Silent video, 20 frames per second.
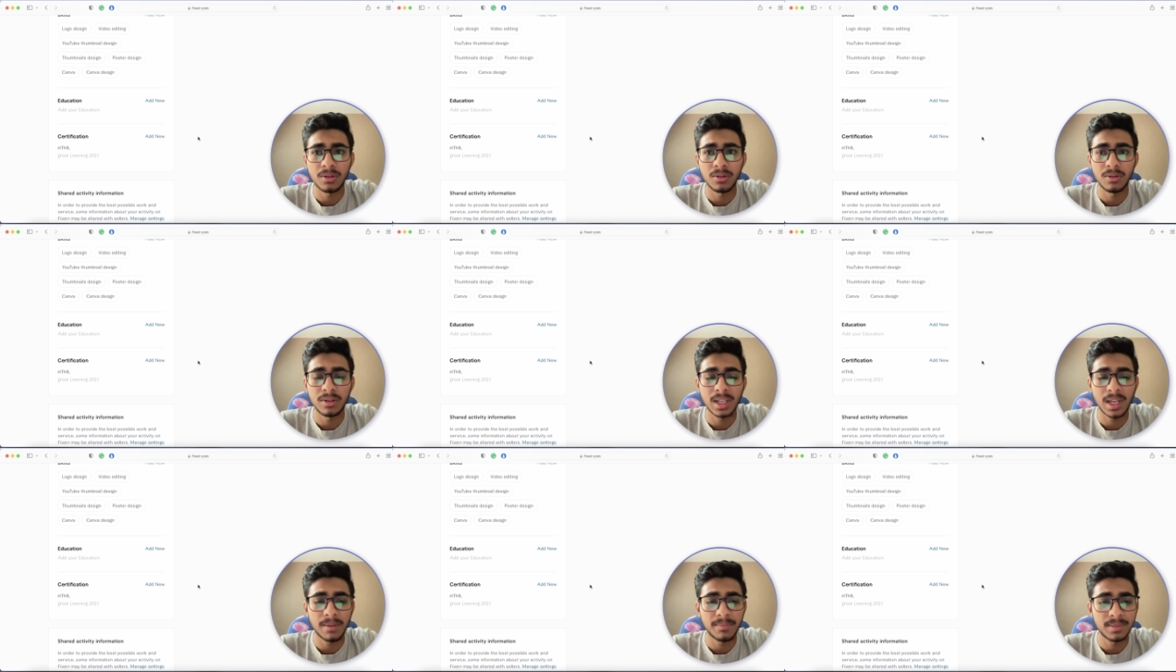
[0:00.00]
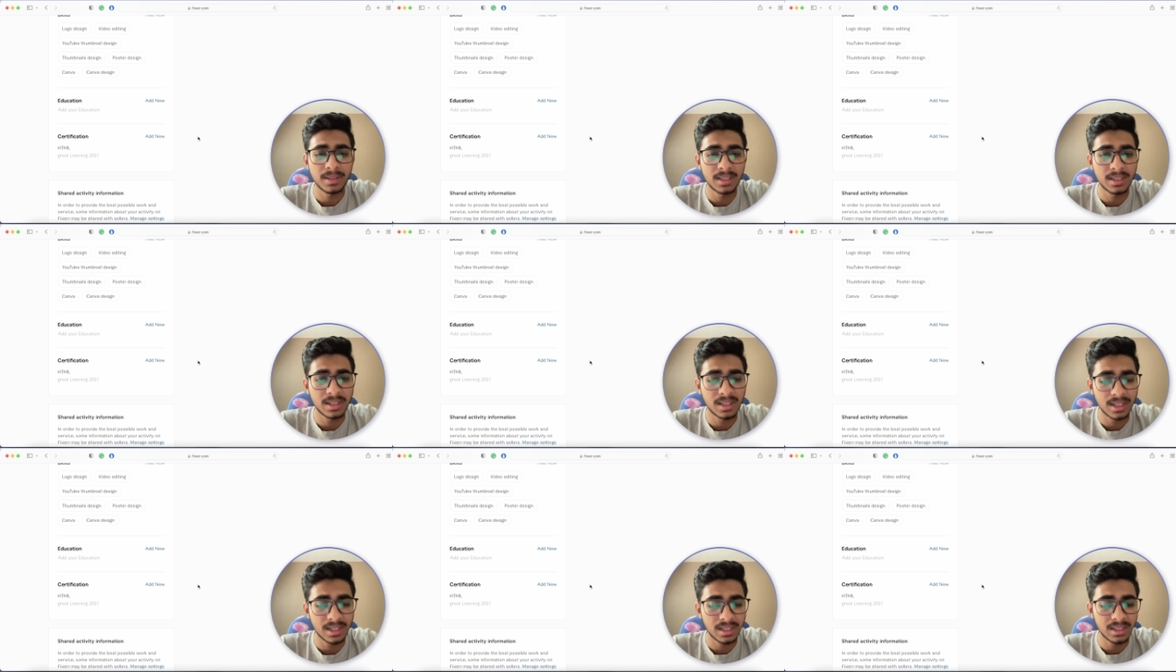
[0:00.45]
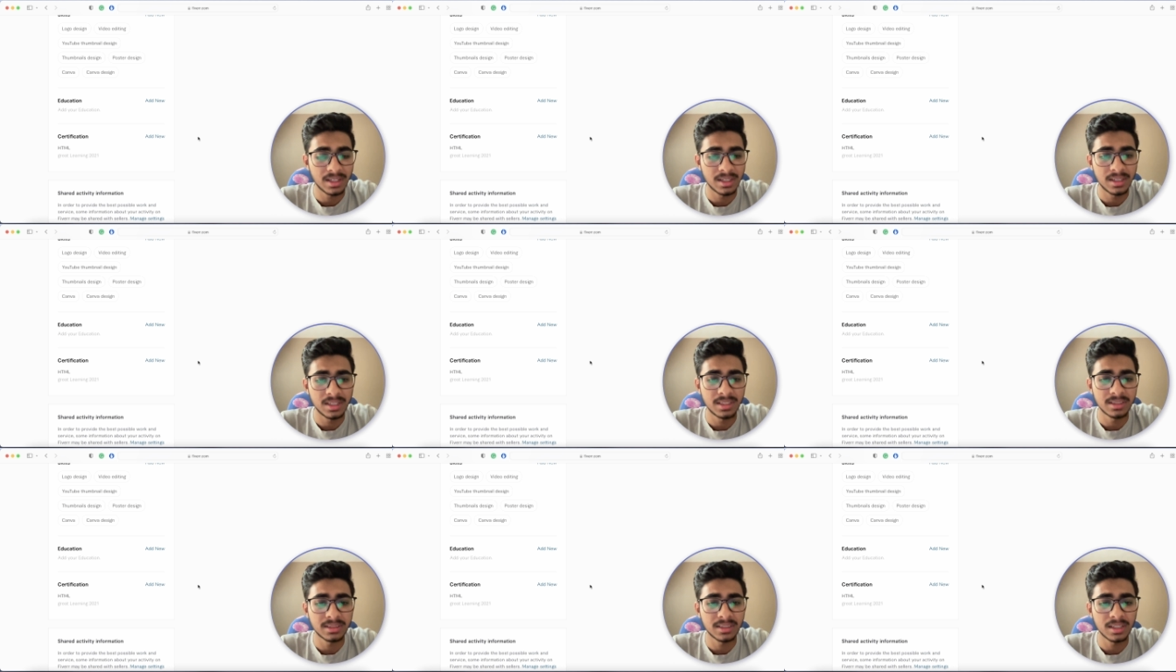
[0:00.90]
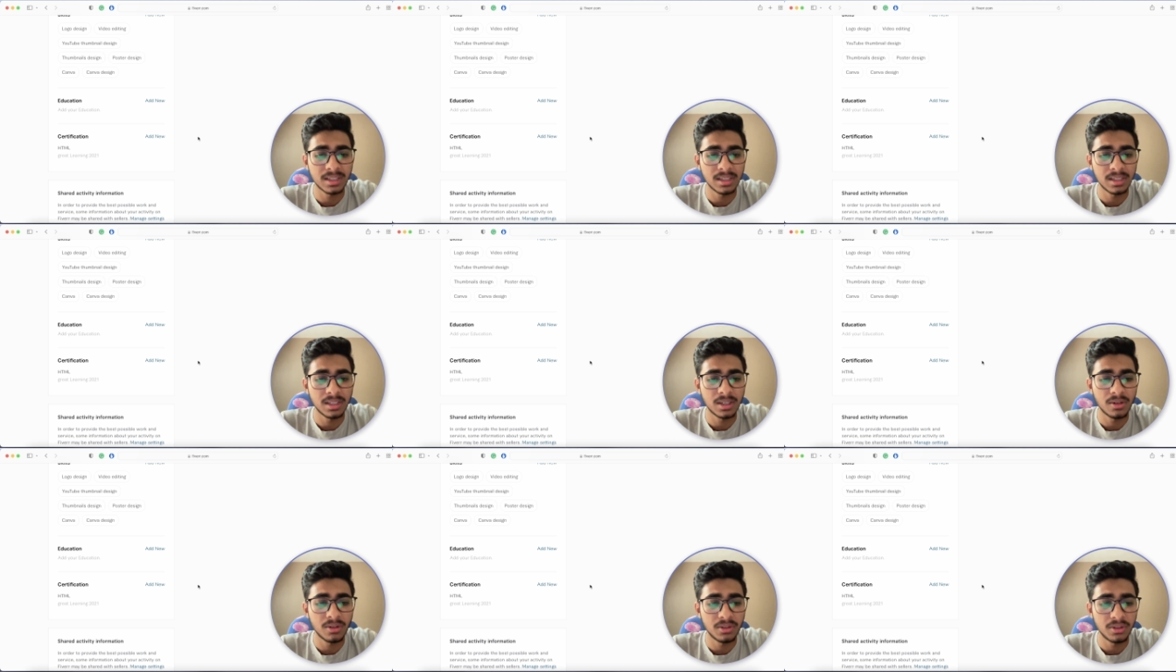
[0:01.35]
हो या फिर ग्रेट लर्निंग से
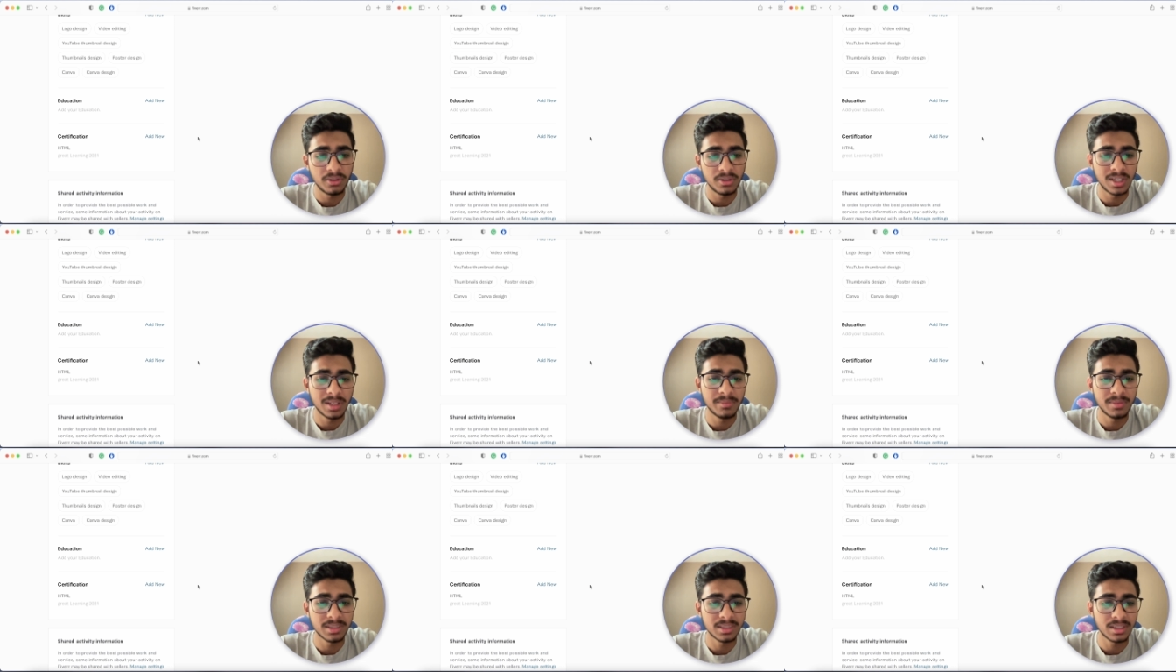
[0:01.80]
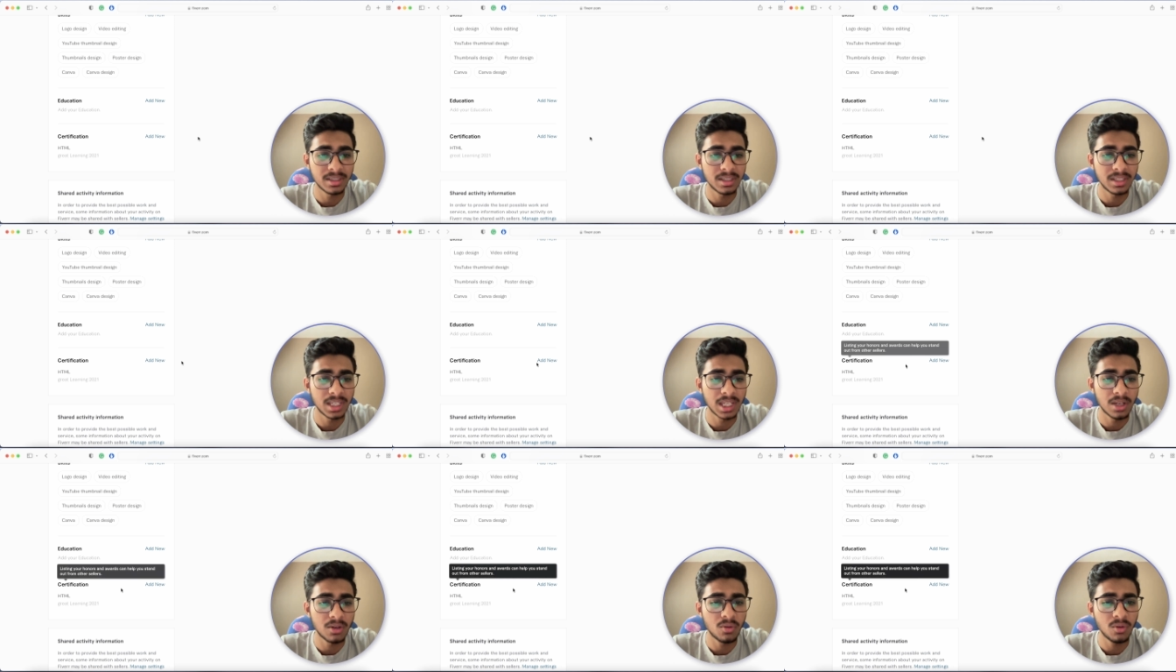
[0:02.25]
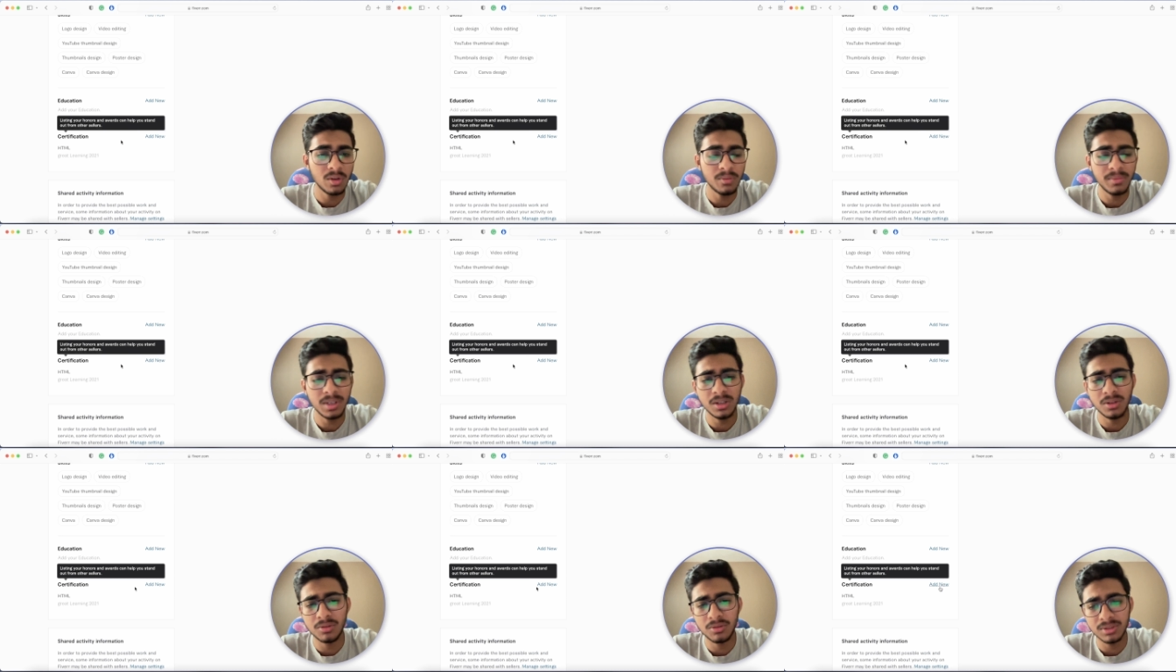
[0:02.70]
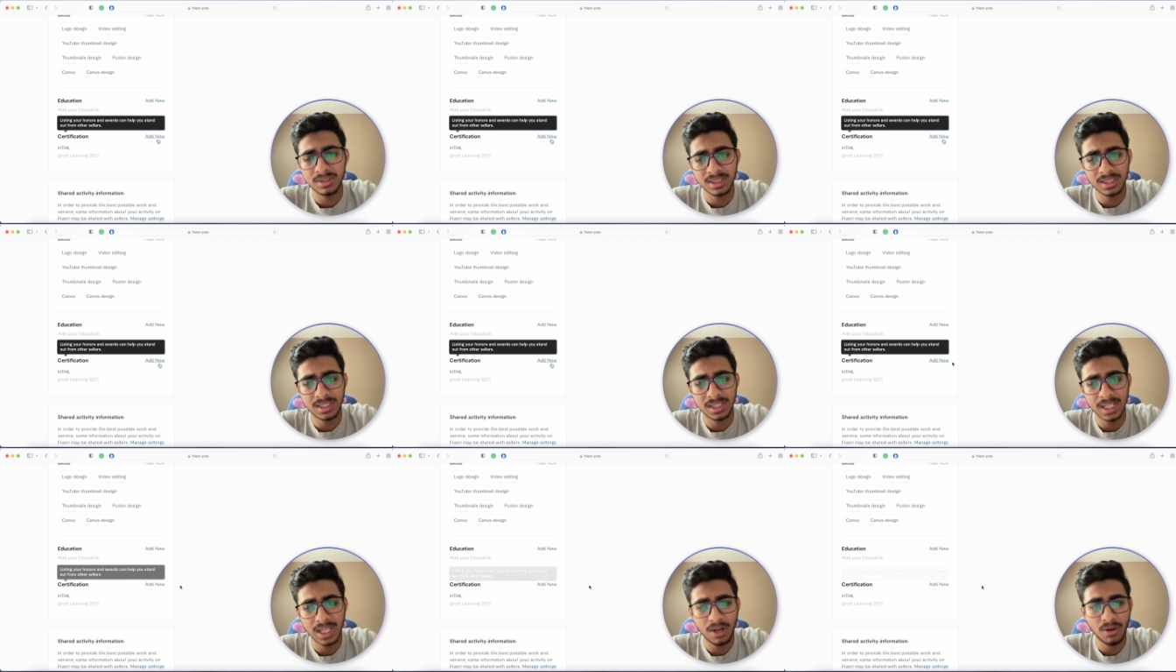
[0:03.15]
किया हो यूडेमी से किया है कोई भी कोर्स
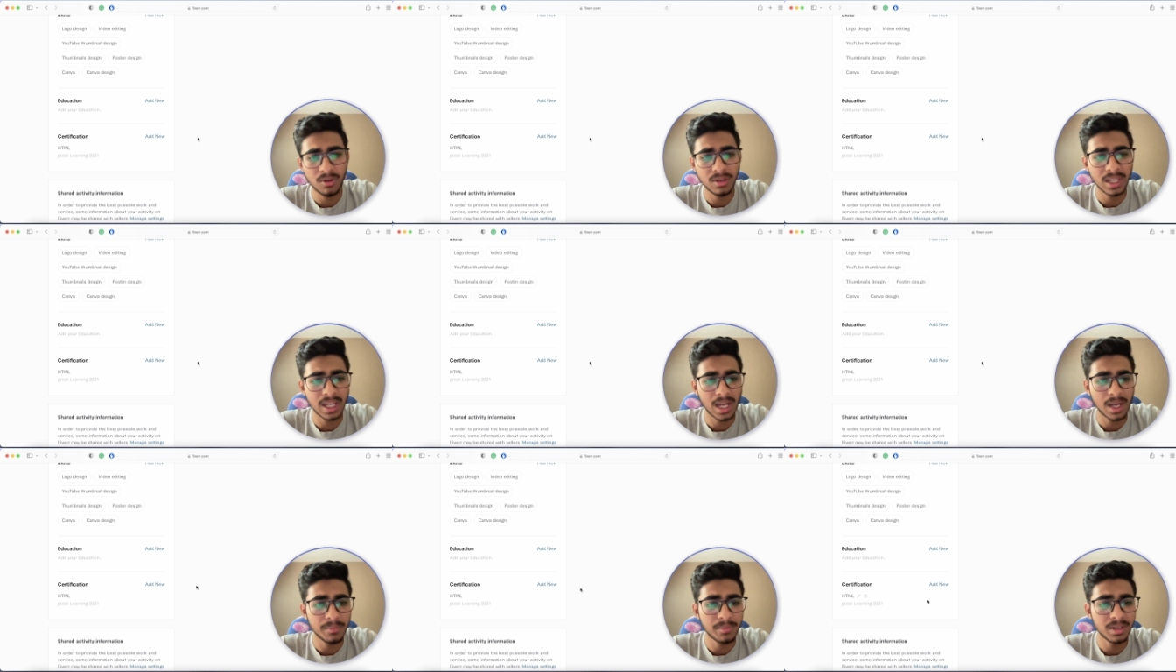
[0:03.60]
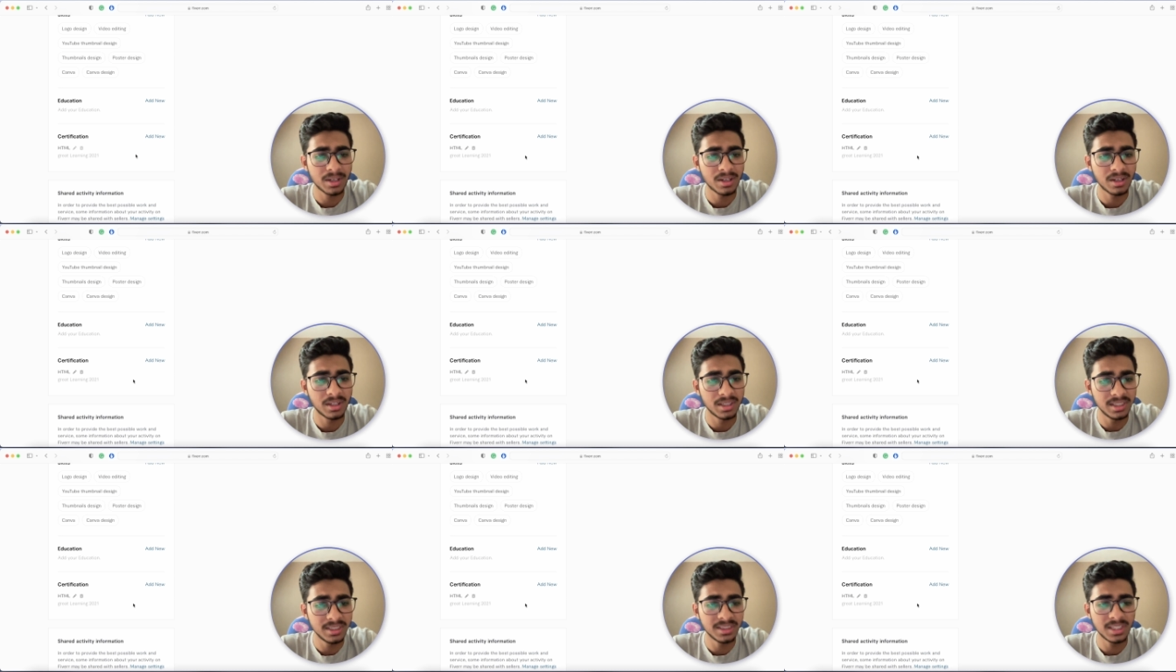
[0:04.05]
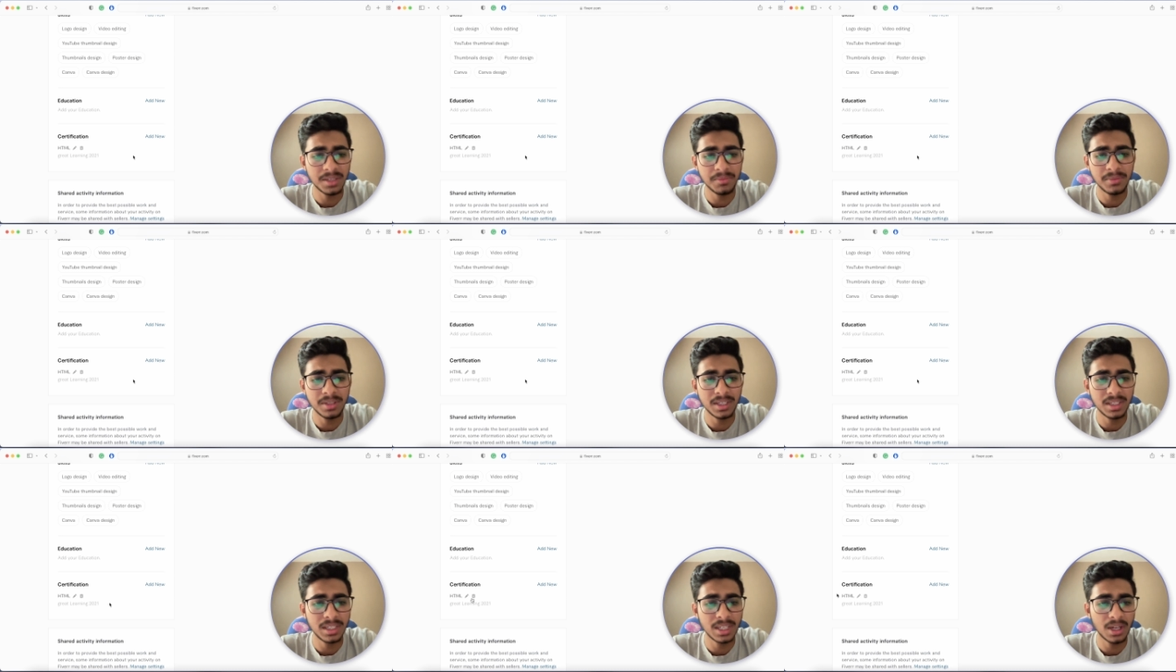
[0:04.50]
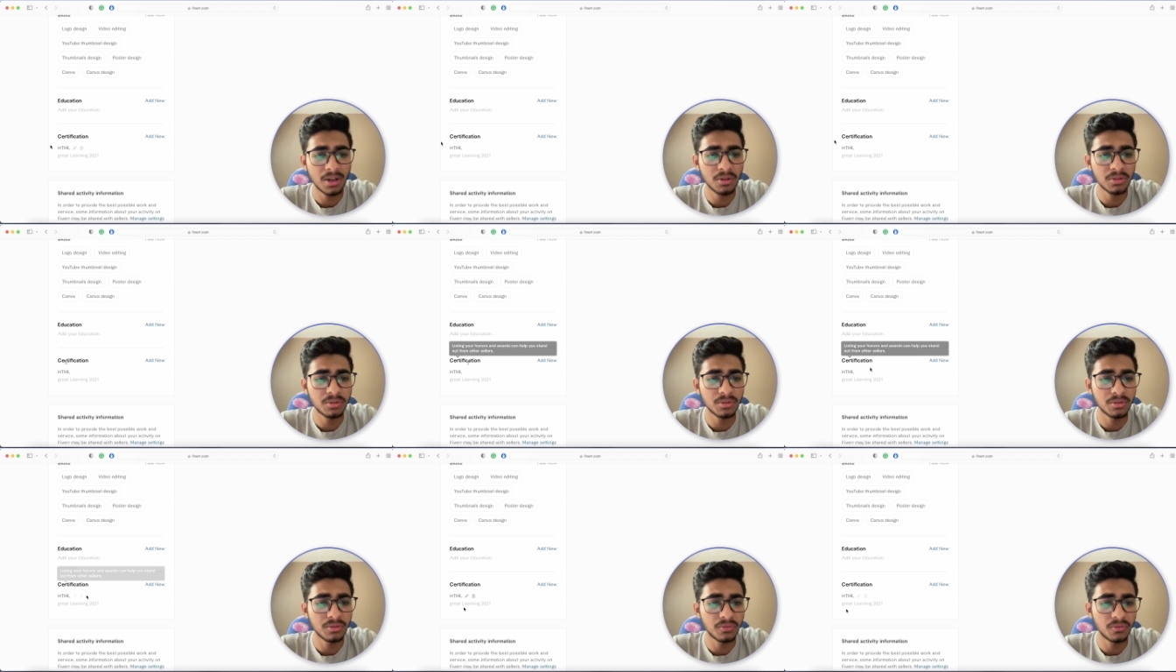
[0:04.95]
किया हो यहाँ पे कहीं से भी किया हो
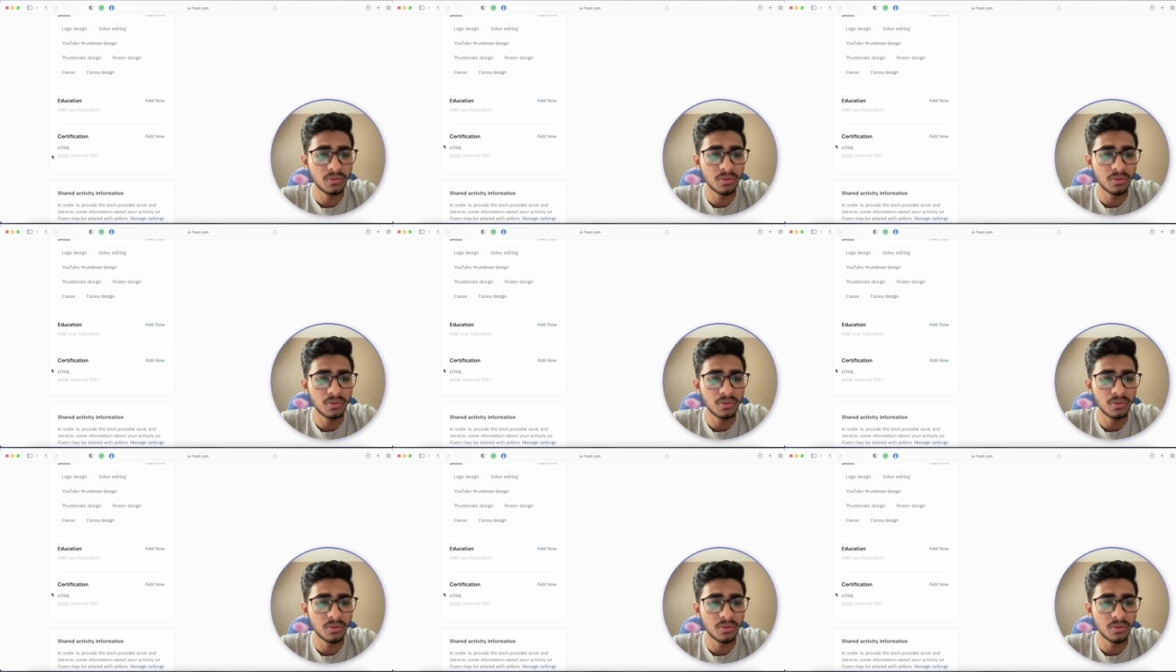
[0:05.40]
तो